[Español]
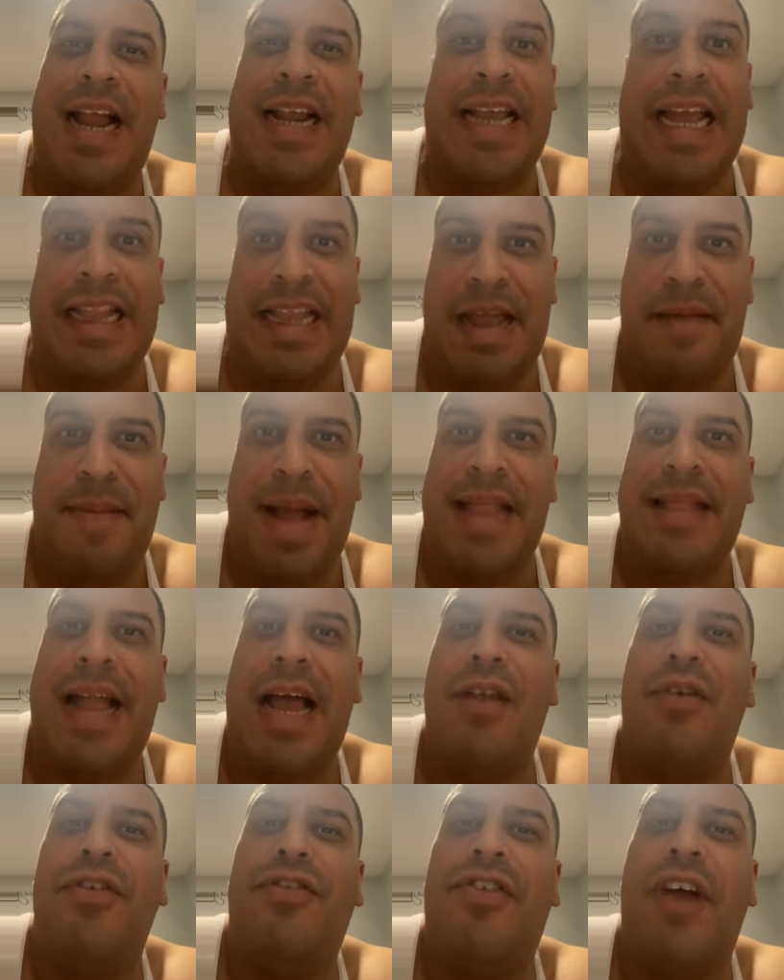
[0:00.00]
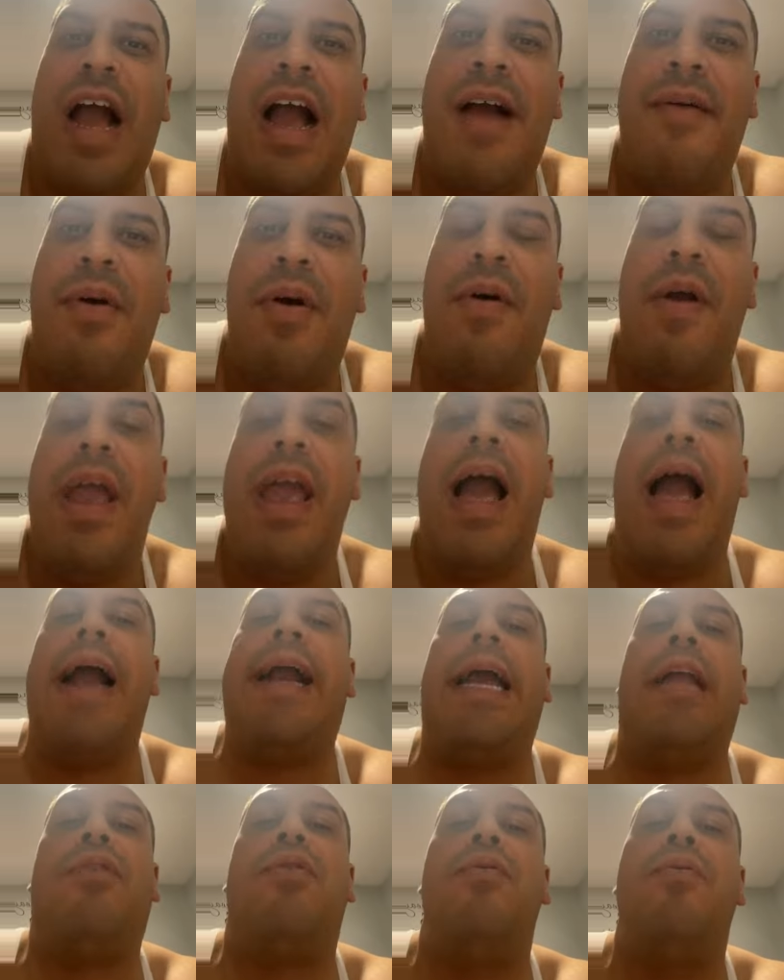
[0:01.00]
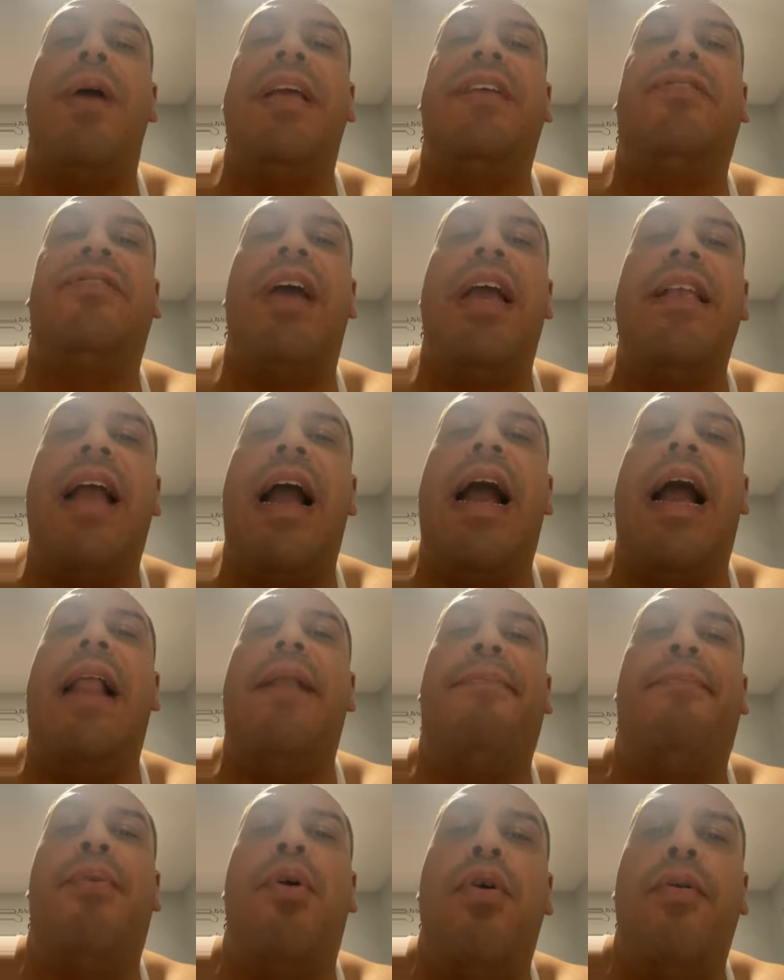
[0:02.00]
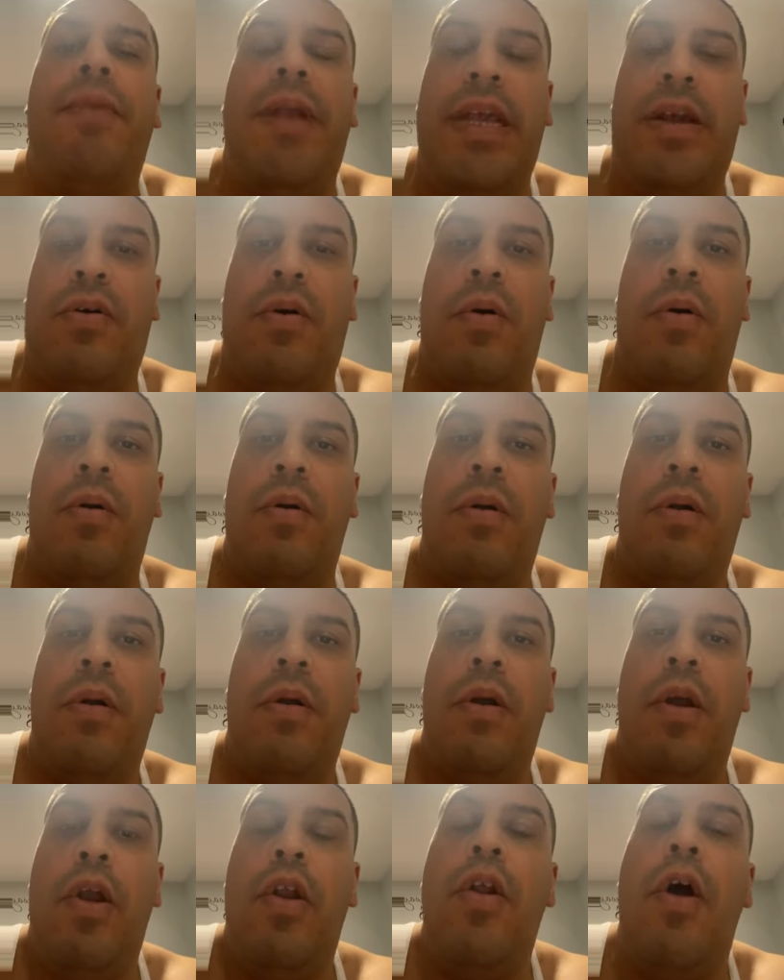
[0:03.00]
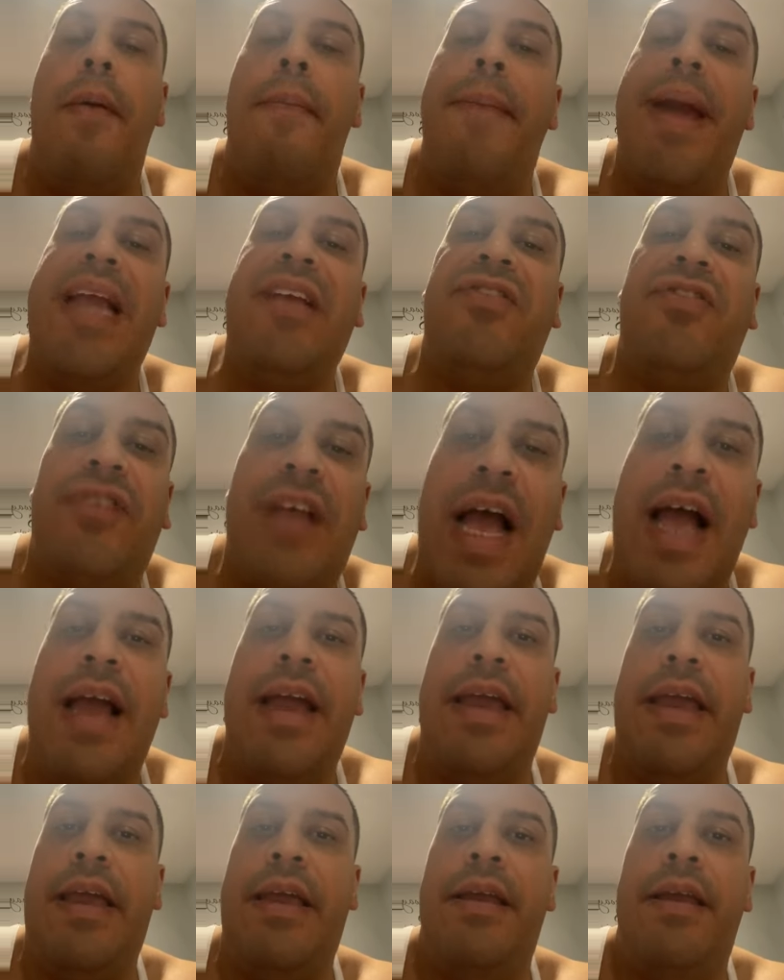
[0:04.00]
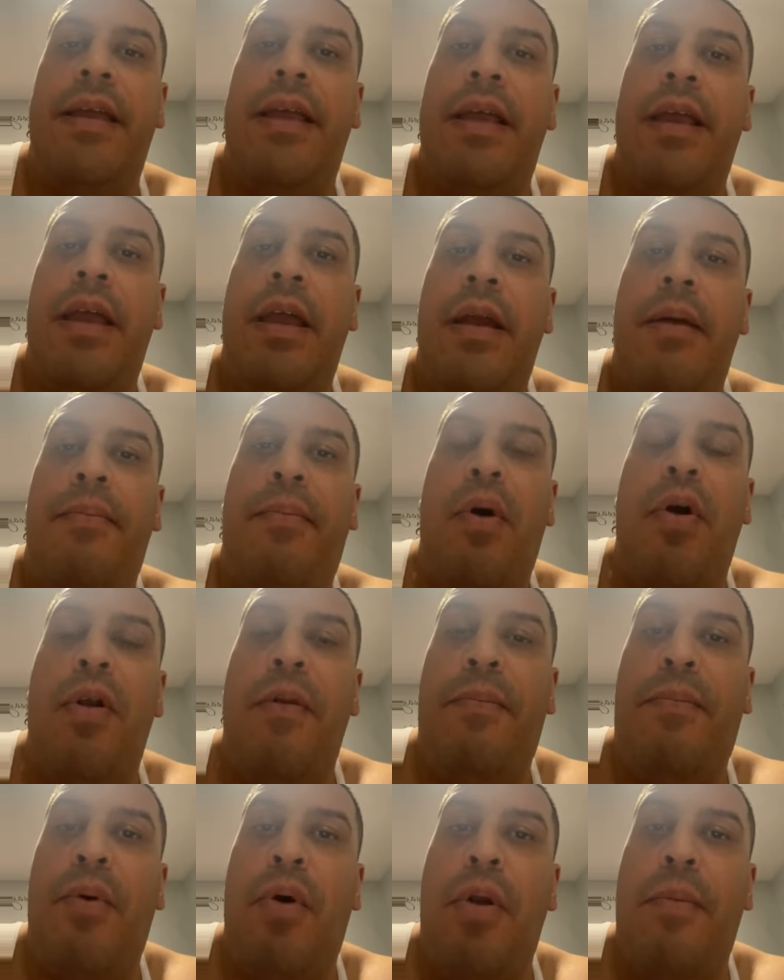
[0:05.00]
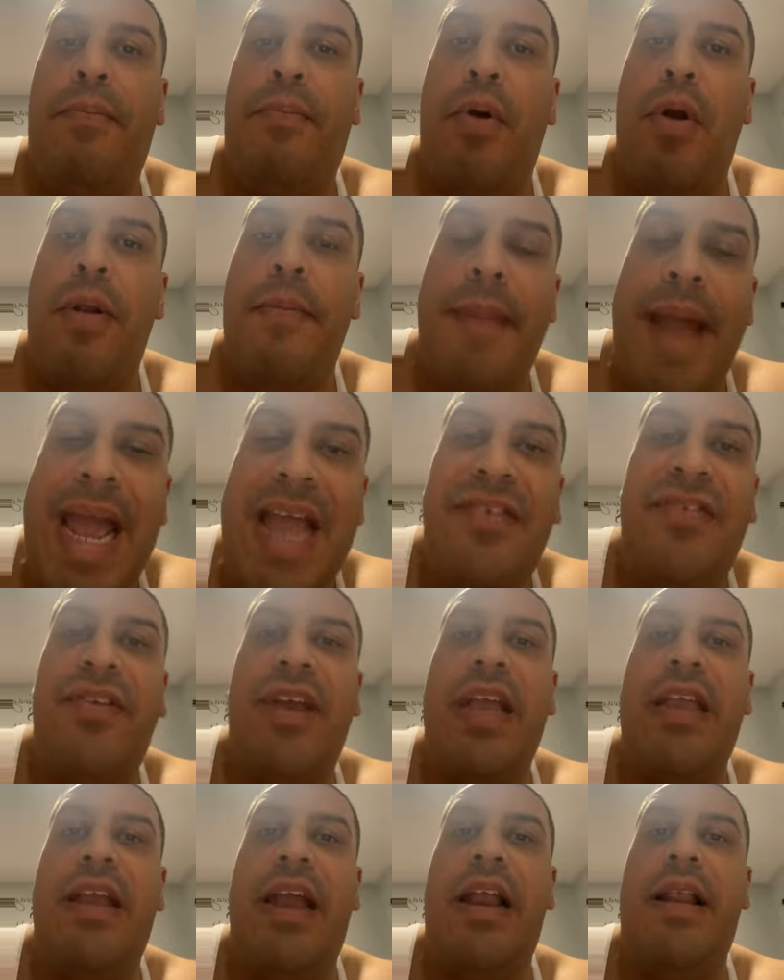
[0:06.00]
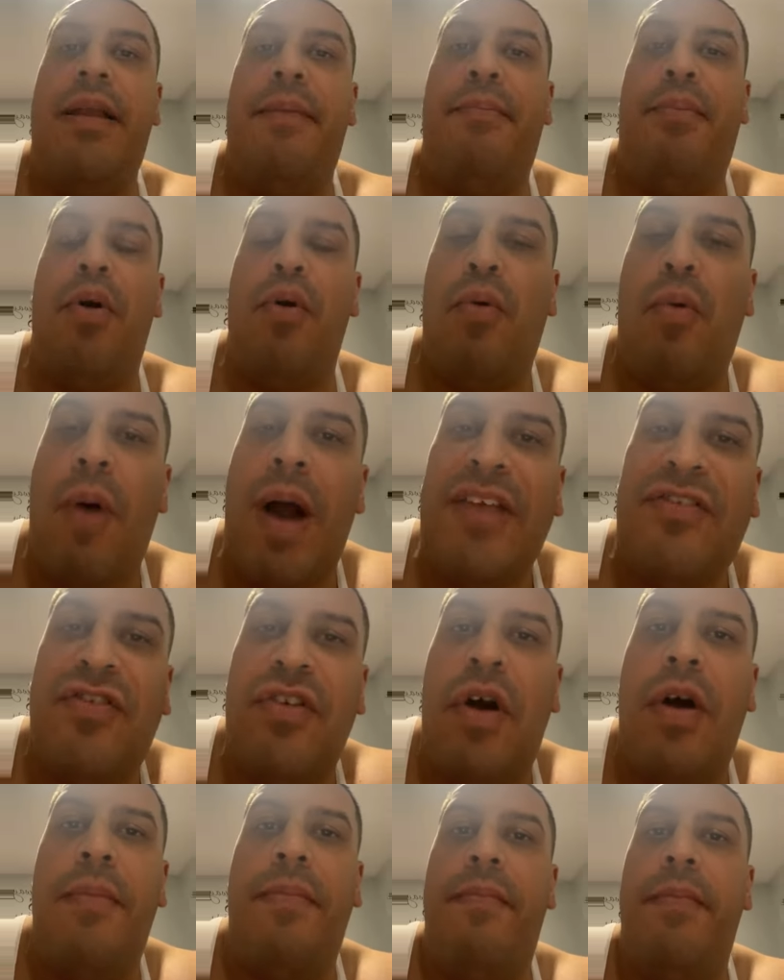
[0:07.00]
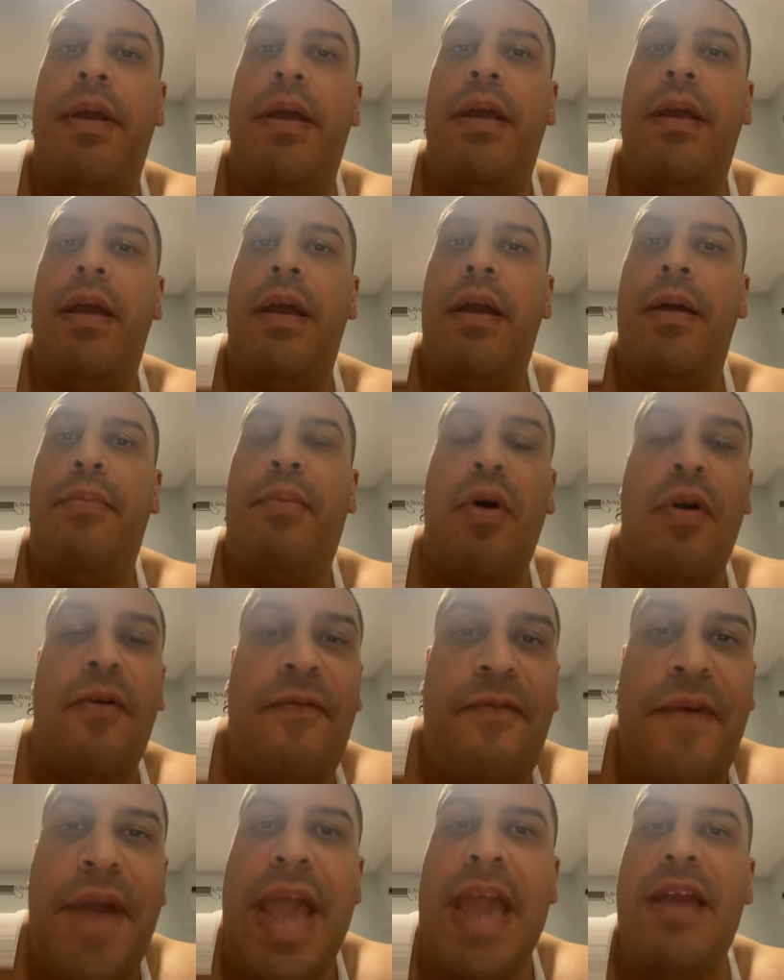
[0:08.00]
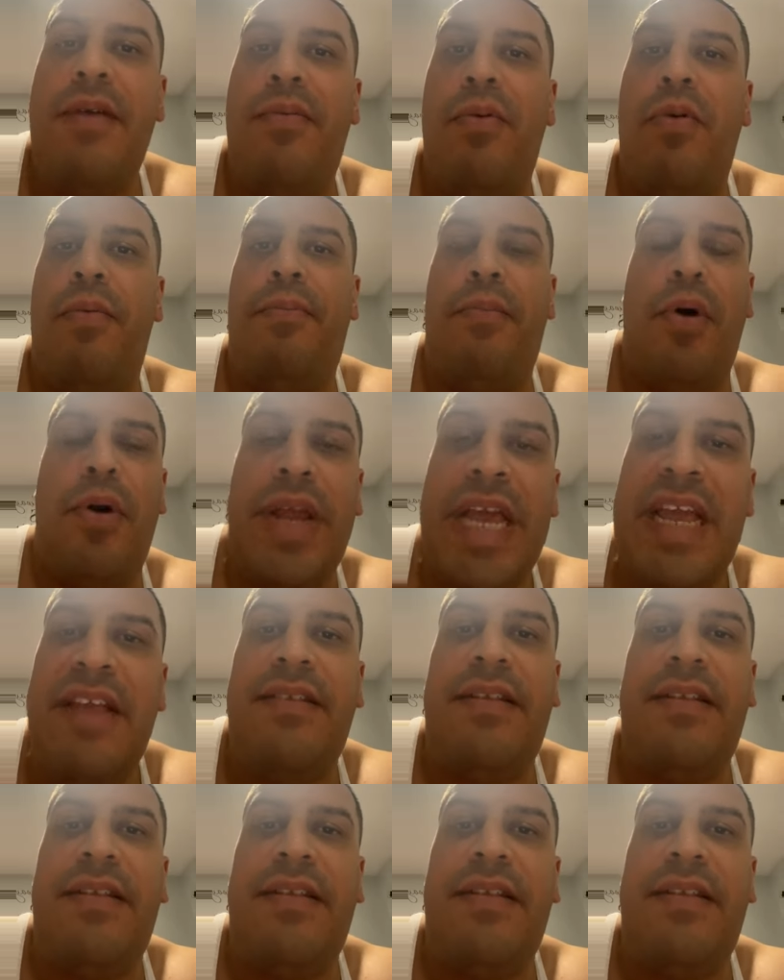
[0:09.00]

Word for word: al que te manda los chavos, a que tú no enseñas al público los mensajes por, por, por Messenger, por WhatsApp, por Facebook, por